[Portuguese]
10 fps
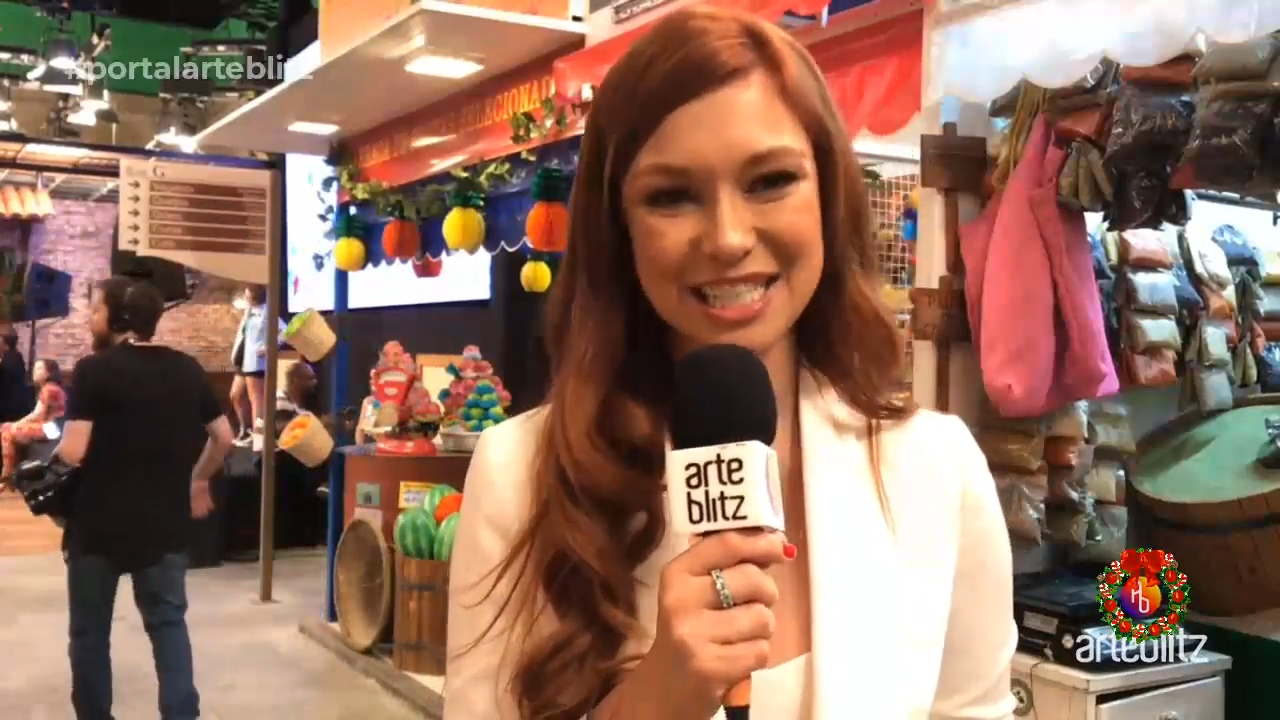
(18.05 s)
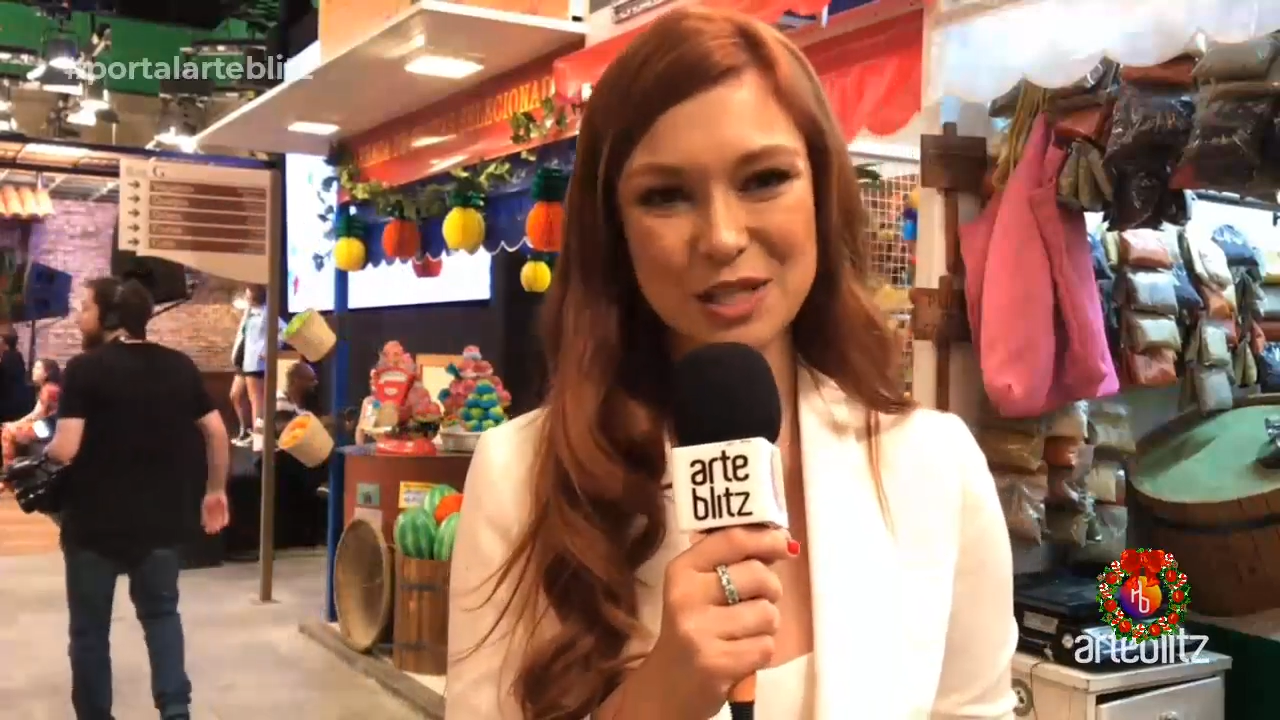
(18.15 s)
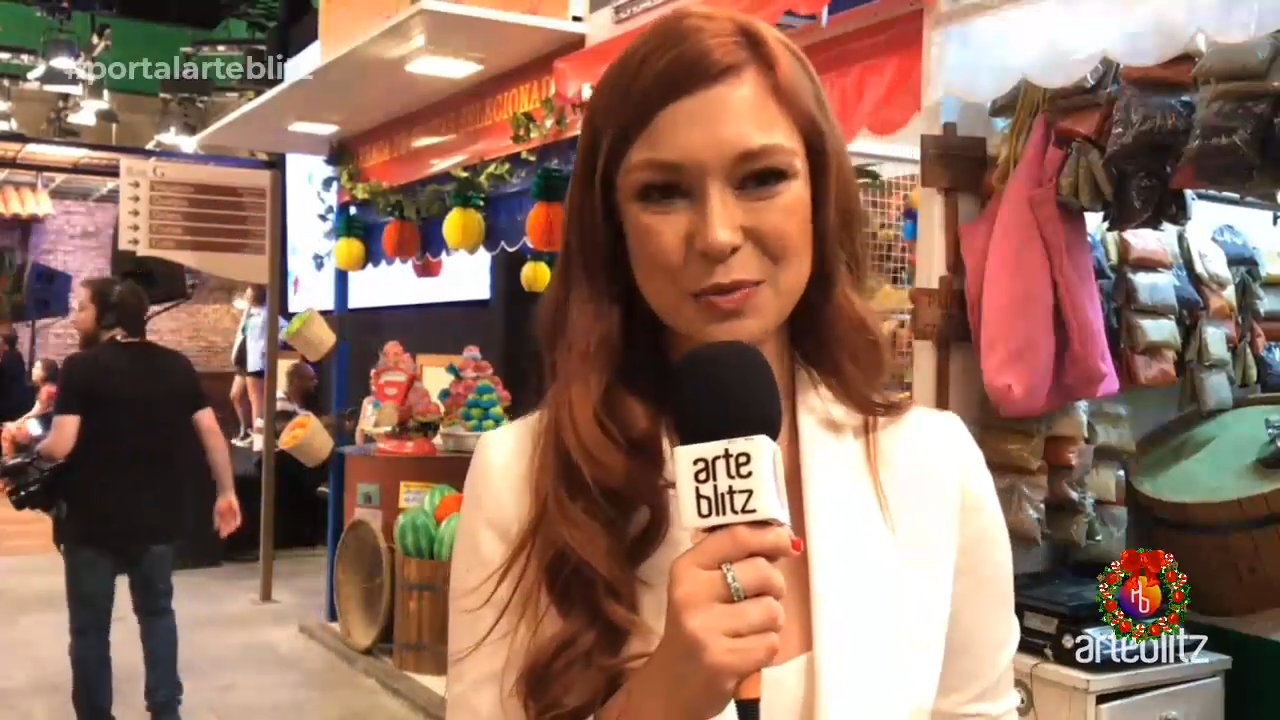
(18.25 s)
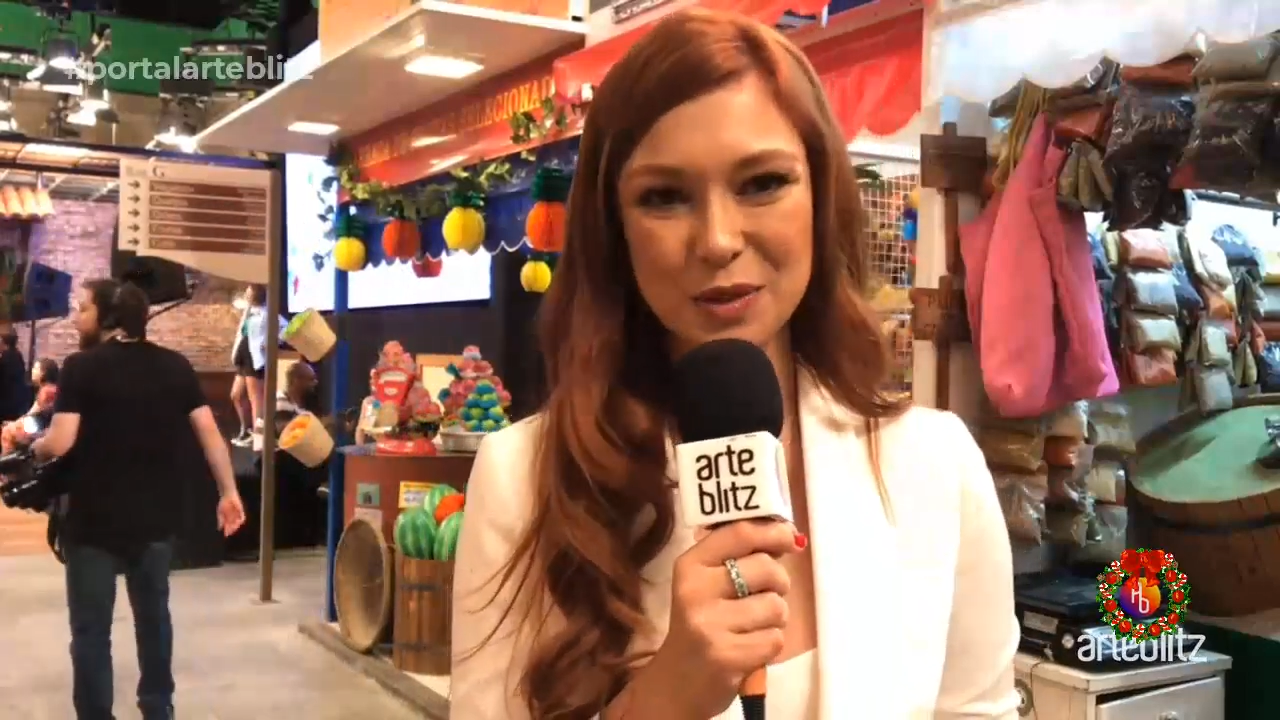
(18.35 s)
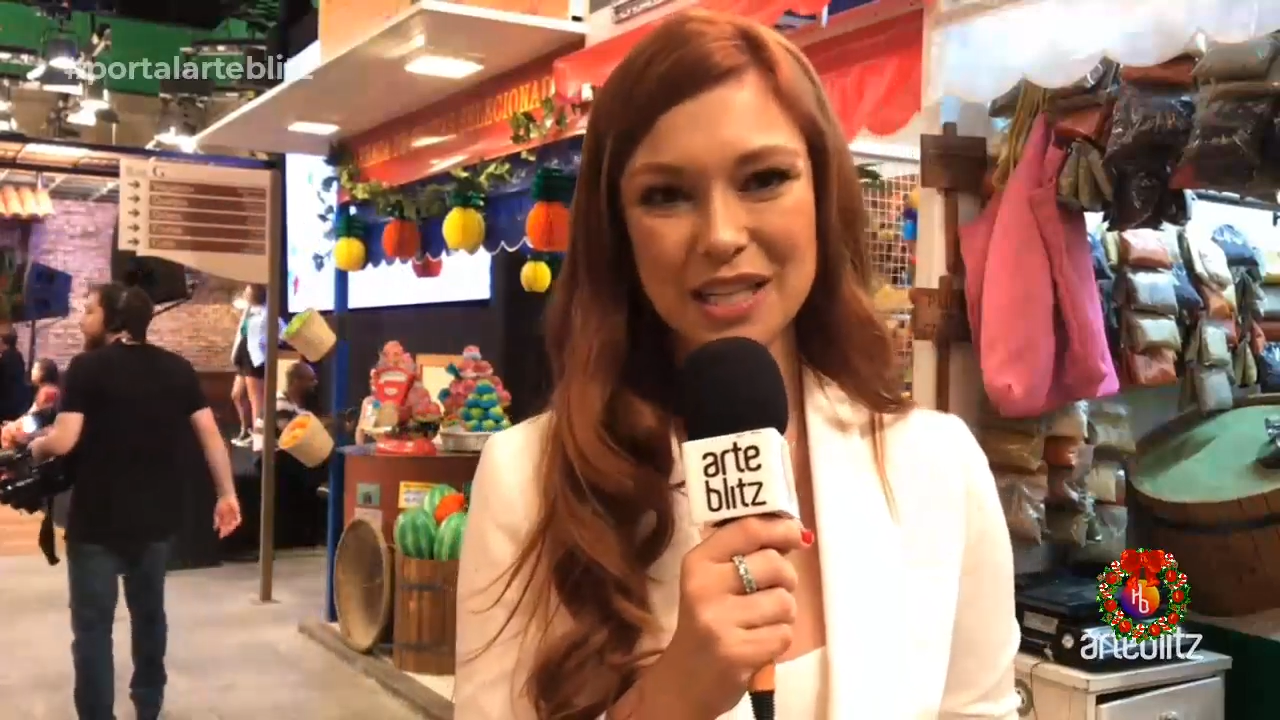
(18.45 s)

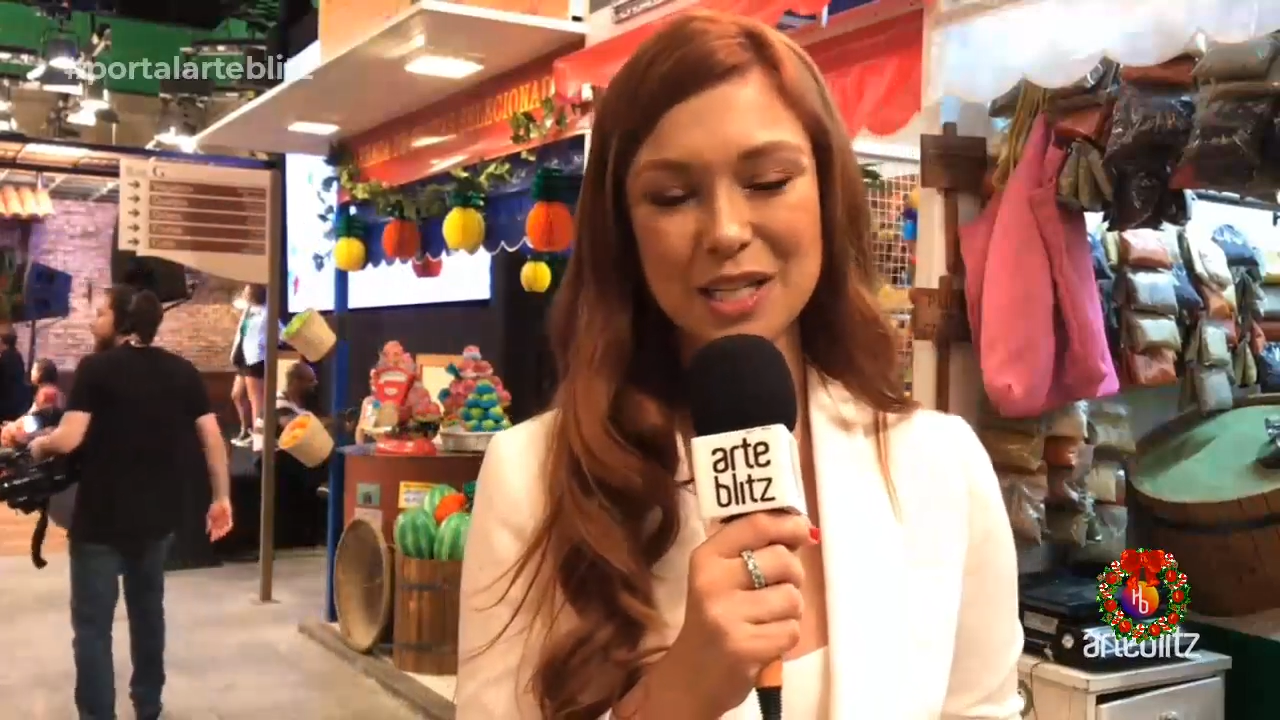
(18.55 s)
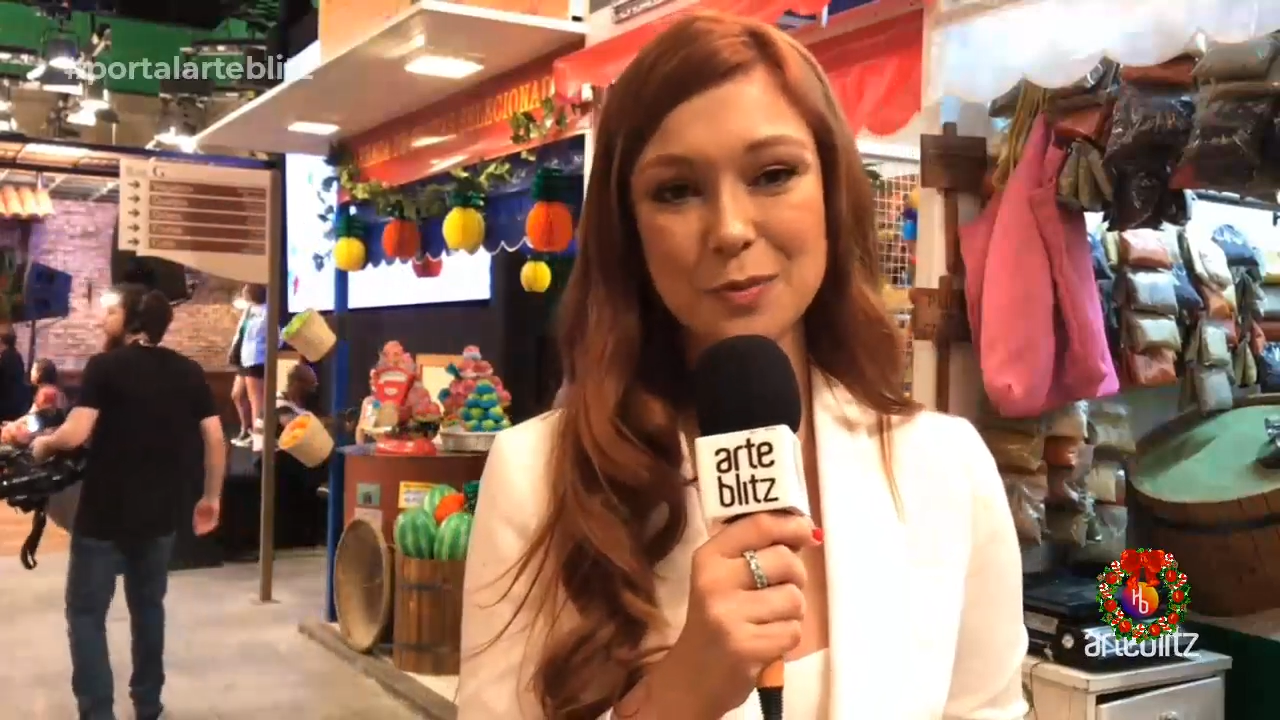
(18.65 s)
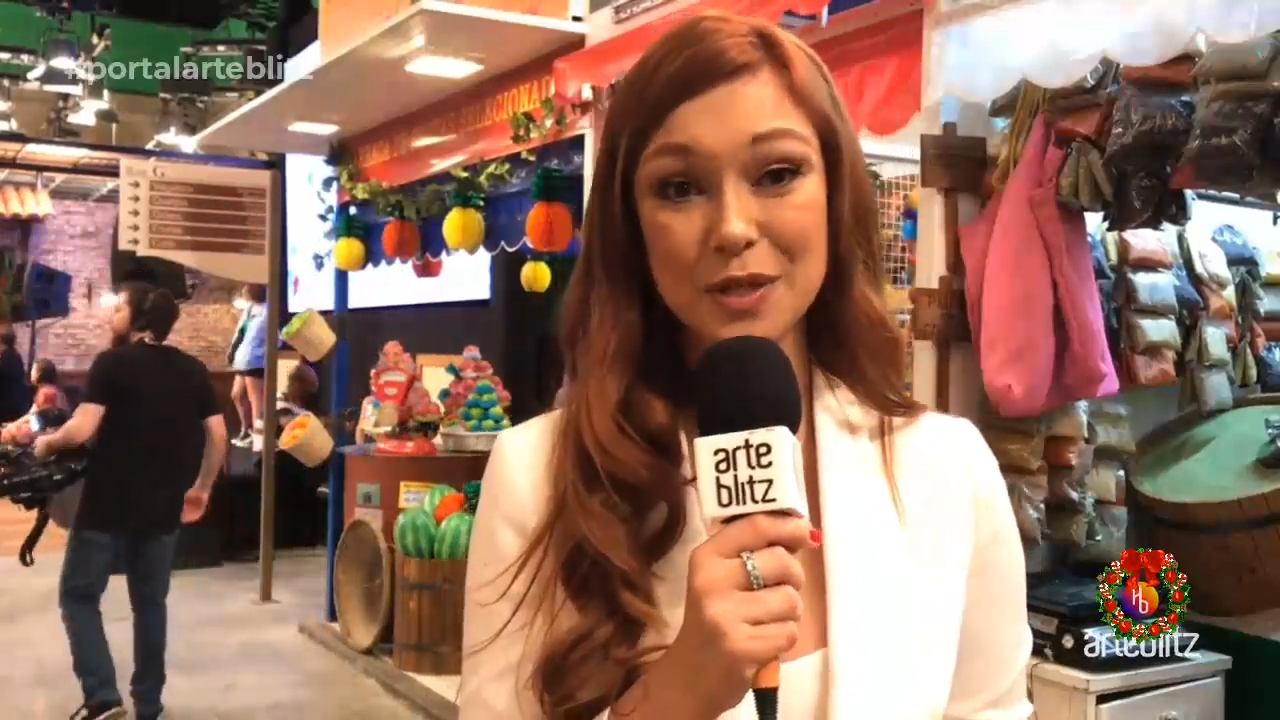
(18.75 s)
esses poderes